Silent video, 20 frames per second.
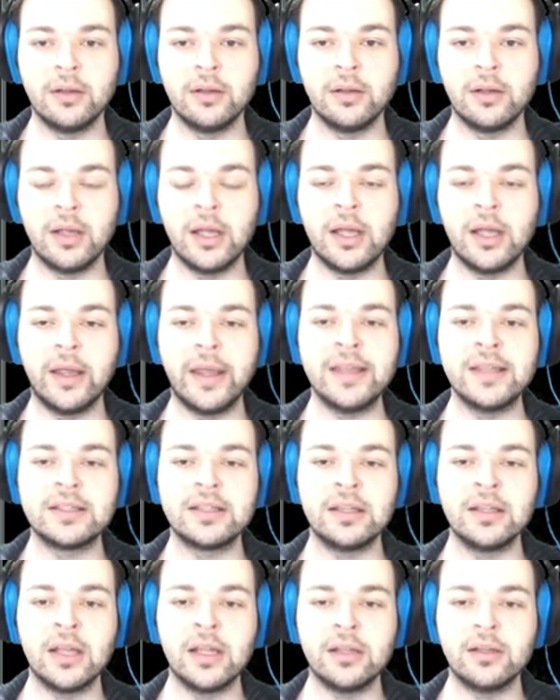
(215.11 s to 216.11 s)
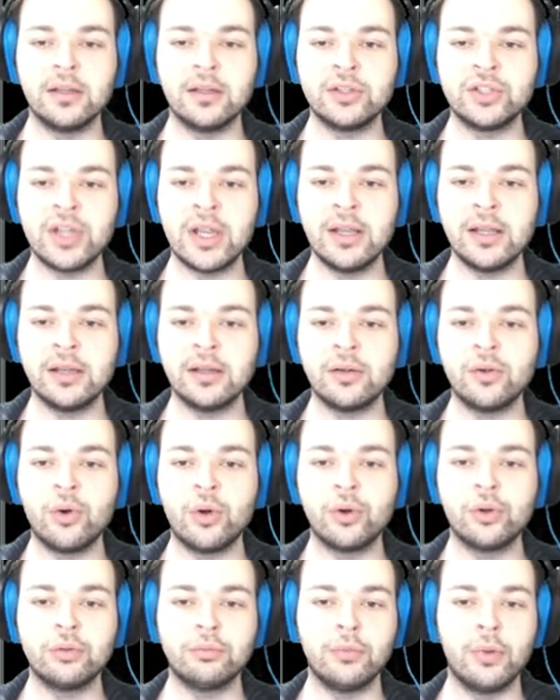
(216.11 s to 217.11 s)
Ha, eskiden şeyleri
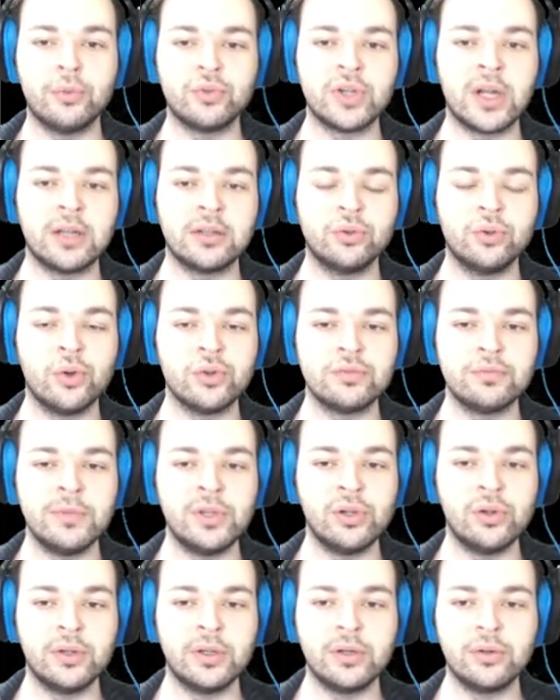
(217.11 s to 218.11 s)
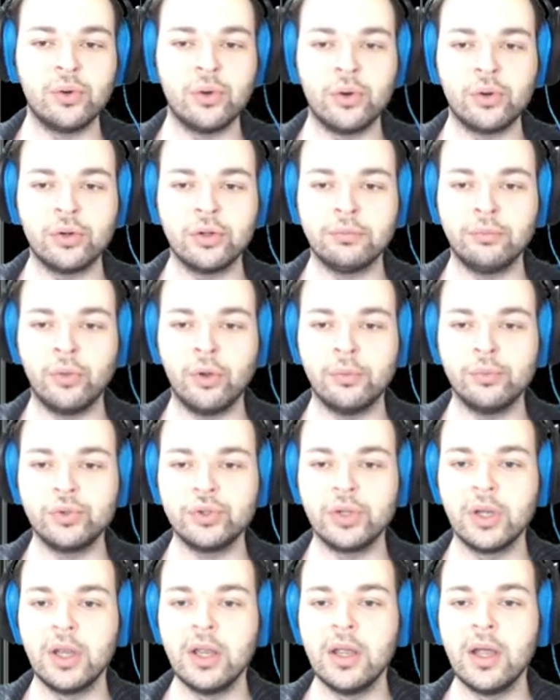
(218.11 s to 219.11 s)
korkutmuyormuş artık. Dost minyonları
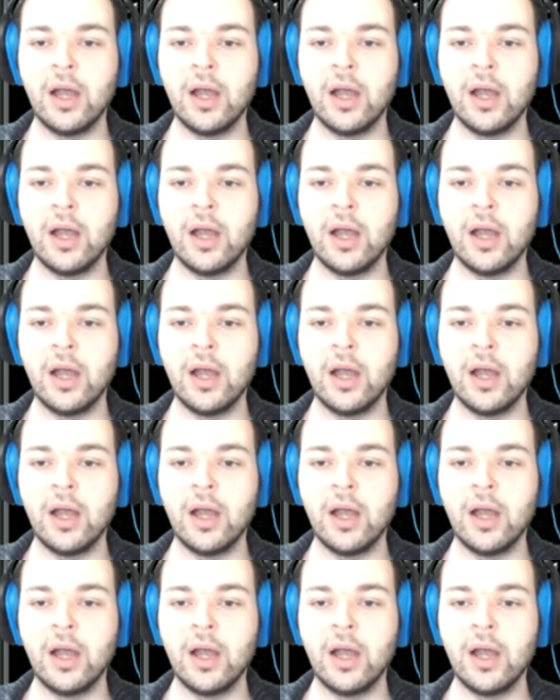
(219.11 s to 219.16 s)
korkutmuyormuş.